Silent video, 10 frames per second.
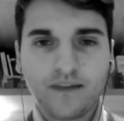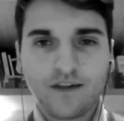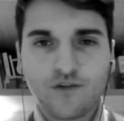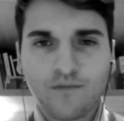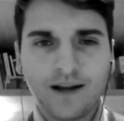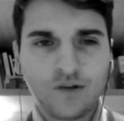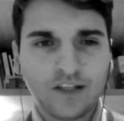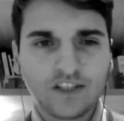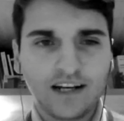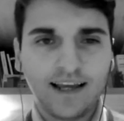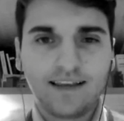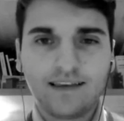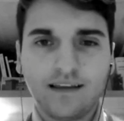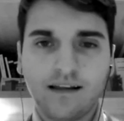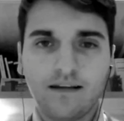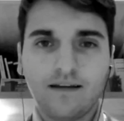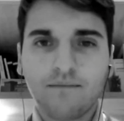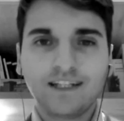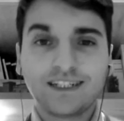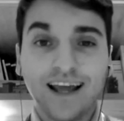se non sbaglio da Giletti, eh,
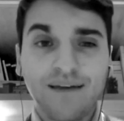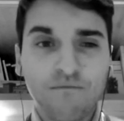bacerei